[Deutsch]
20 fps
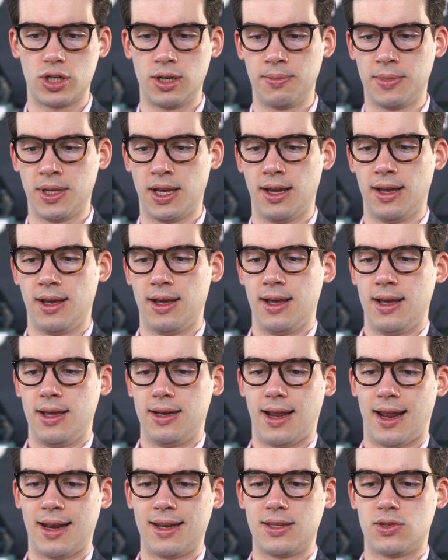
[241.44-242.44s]
stimmt,
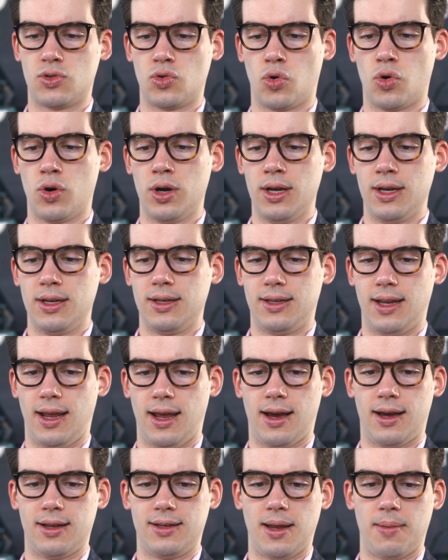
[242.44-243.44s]
dann ist so
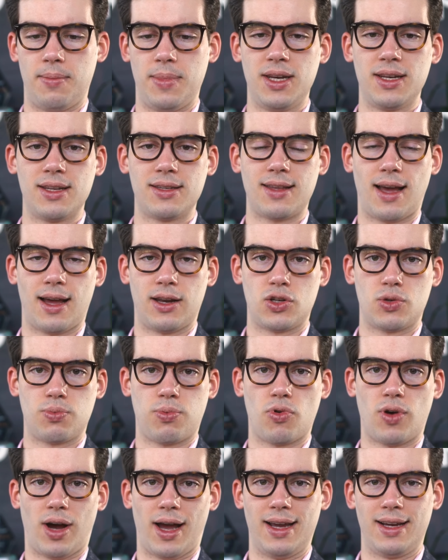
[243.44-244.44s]
der, der
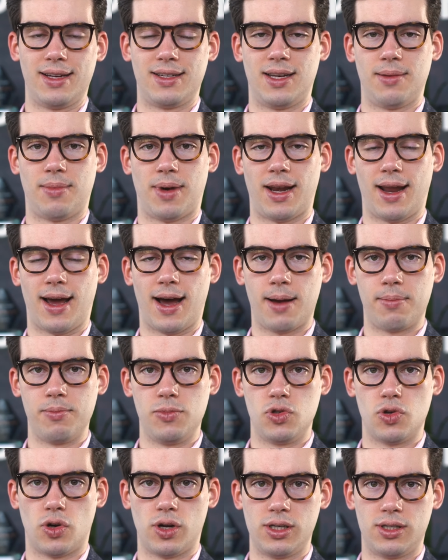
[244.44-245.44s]
Mindestanspruch eigentlich, den man haben
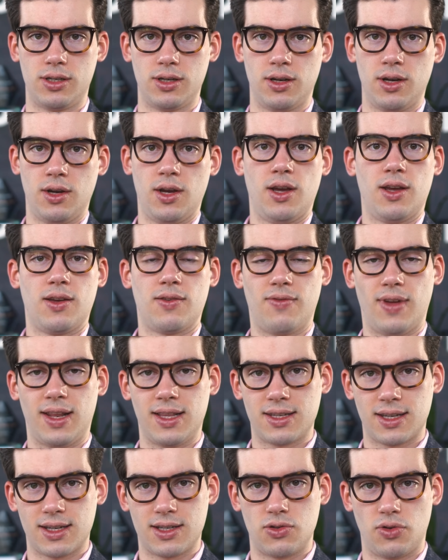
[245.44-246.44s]
sollte, wenn
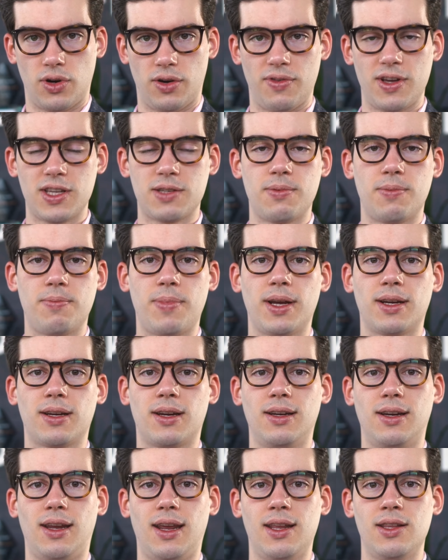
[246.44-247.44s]
es Richtung
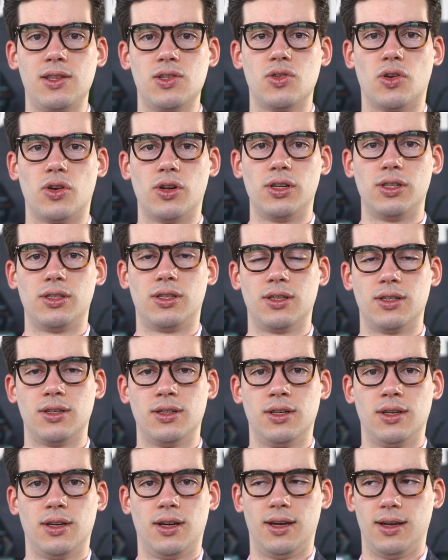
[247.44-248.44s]
Investmentbank gehen
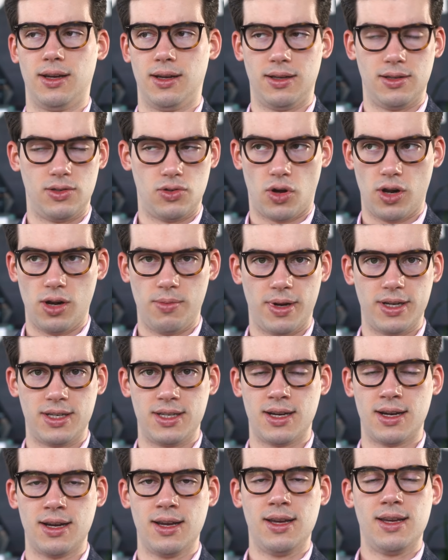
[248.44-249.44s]
sollte, äh, soll bei
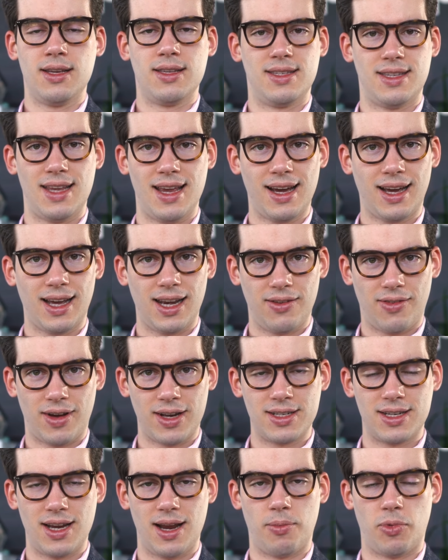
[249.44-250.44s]
dir, sehr
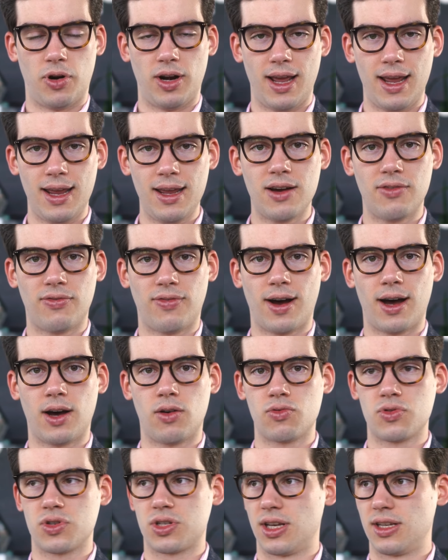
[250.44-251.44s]
relevante
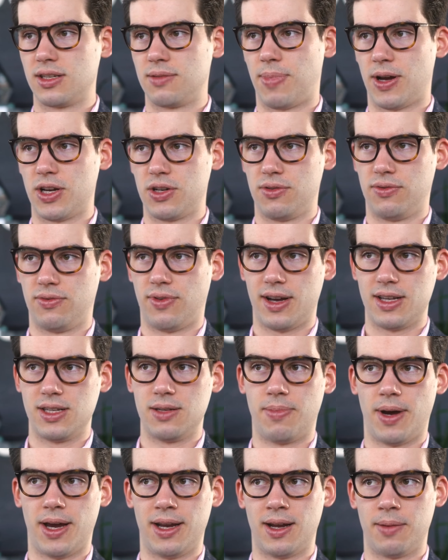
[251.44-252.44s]
MA-Erfahrung. Das heißt
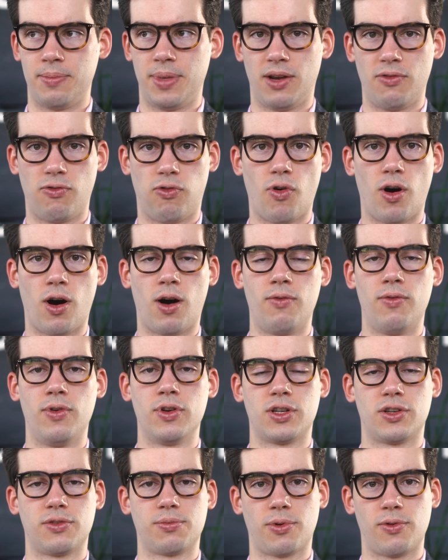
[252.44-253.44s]
beispielsweise bei einer Big Four
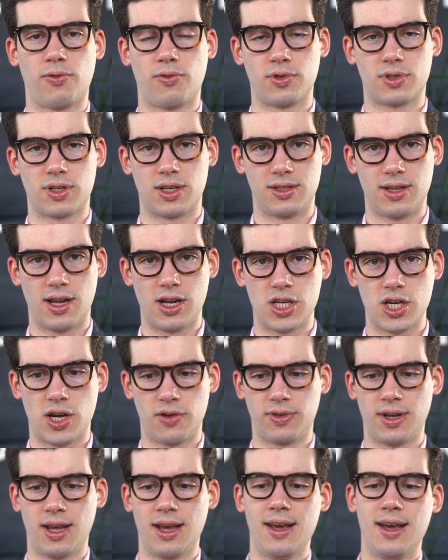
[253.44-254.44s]

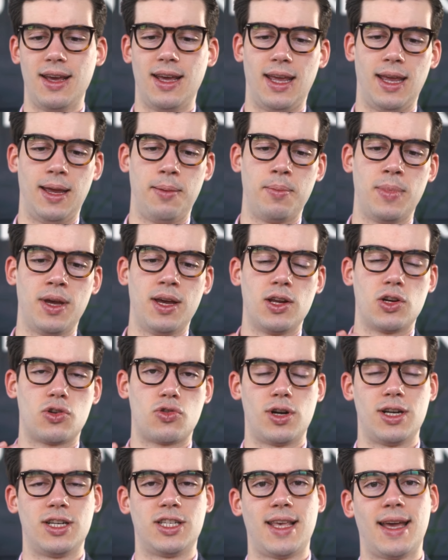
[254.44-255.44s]
Wirtschaftsprüfungsgesellschaft im
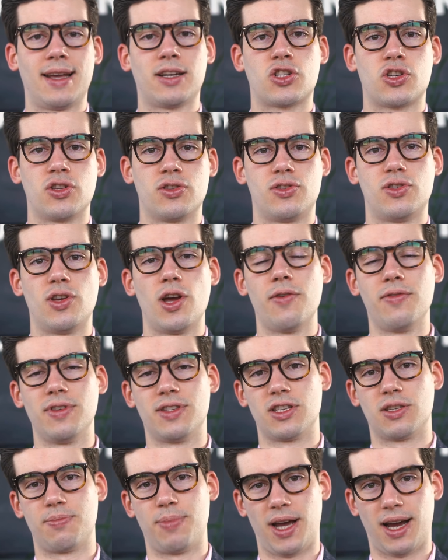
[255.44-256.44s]
Transaction
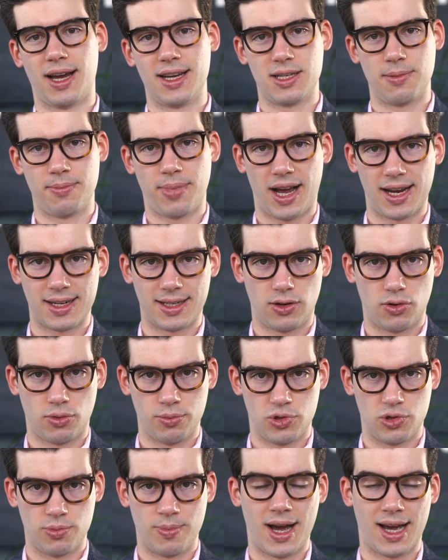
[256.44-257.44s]
Services Bereich ein
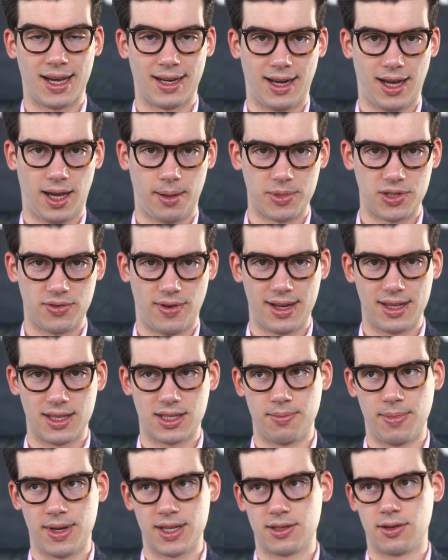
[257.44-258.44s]
Praktikum zu machen nach dem zweiten
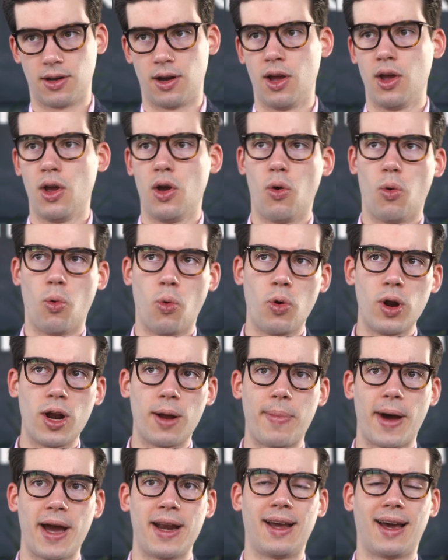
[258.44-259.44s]
Semester.
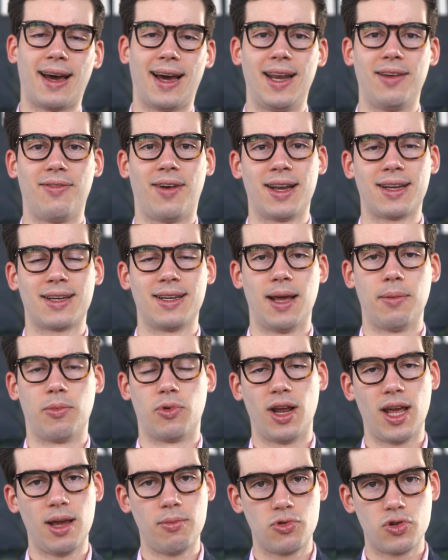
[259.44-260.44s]
Oder bei einer relevanten
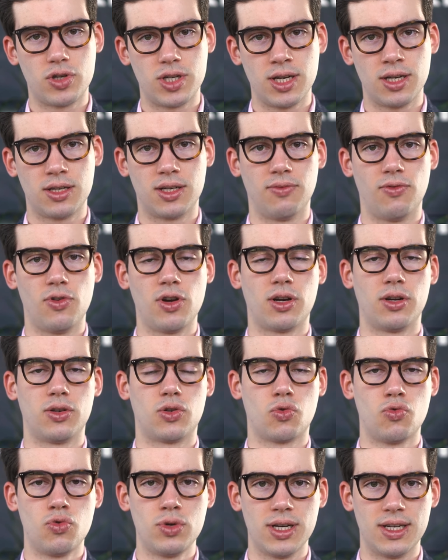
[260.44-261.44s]
MA-Boutique, die
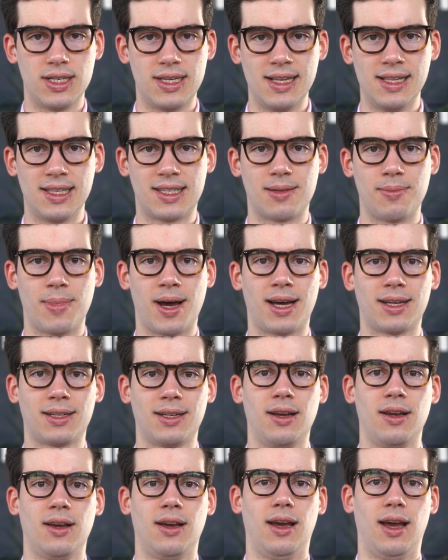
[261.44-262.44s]
wirklich gute Deals macht,
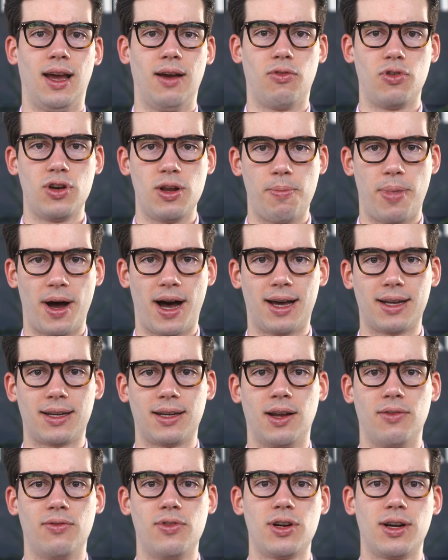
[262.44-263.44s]
äh, wo die
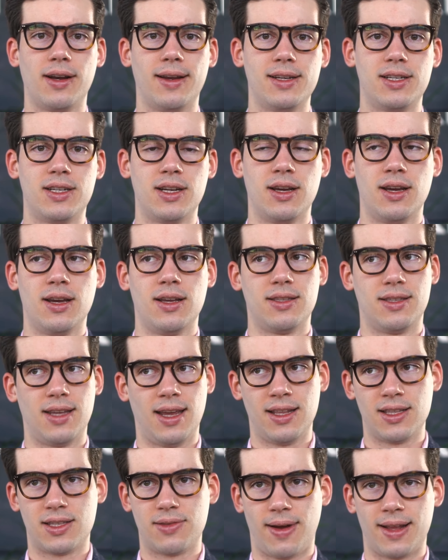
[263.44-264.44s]
Partner wirklich
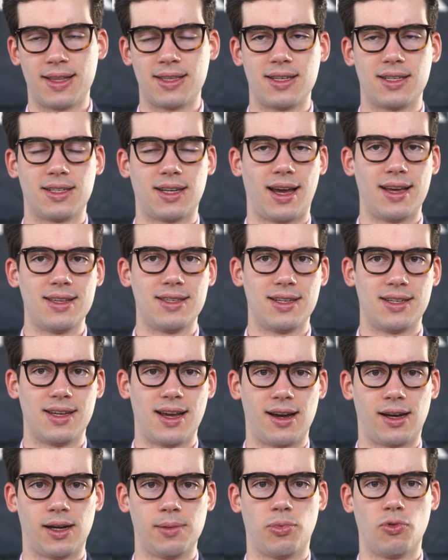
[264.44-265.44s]
10, 20, 30
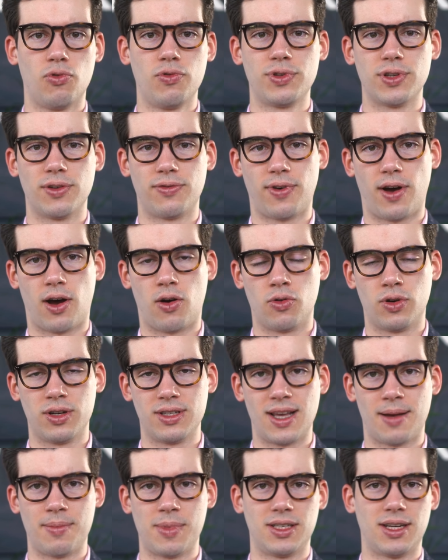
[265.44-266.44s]
Jahre Berufserfahrung
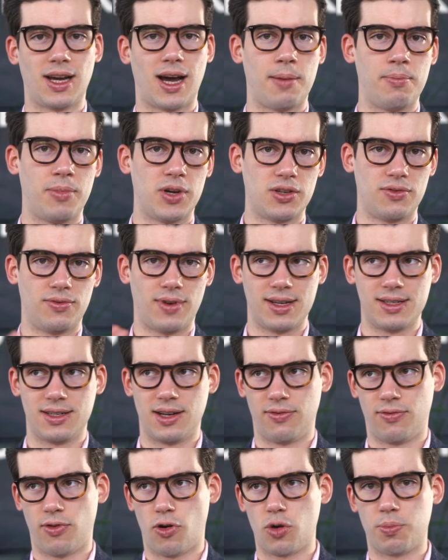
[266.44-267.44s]
gesammelt haben, beispielsweise
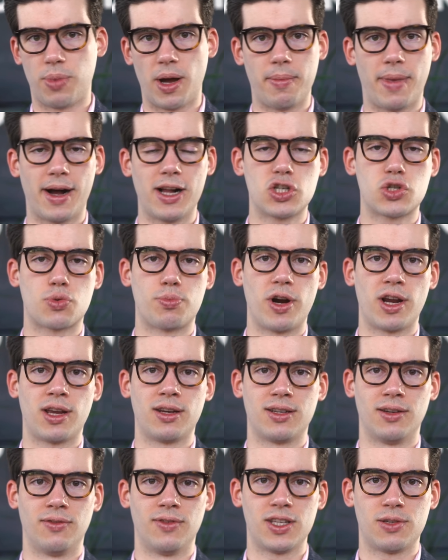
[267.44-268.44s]
davor auch bei Bulge
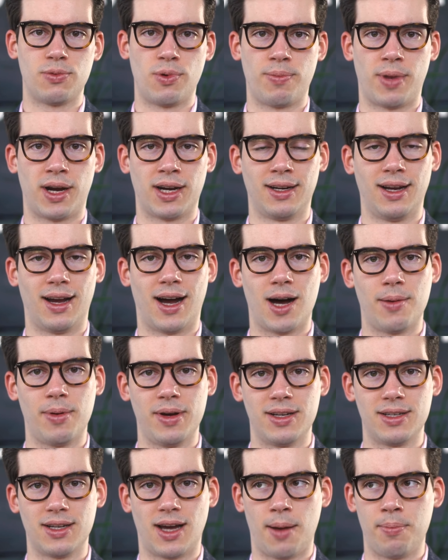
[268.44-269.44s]
Bracket Investmentbanken
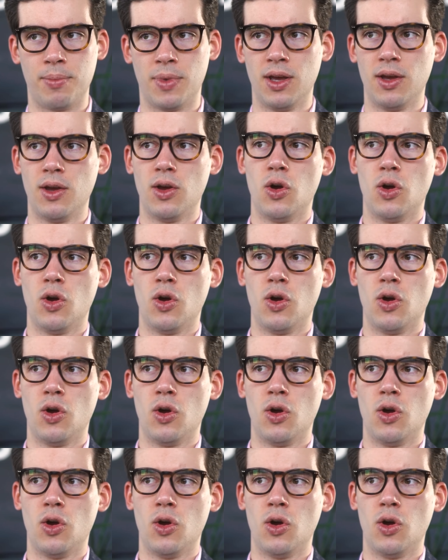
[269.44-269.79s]
gearbeitet haben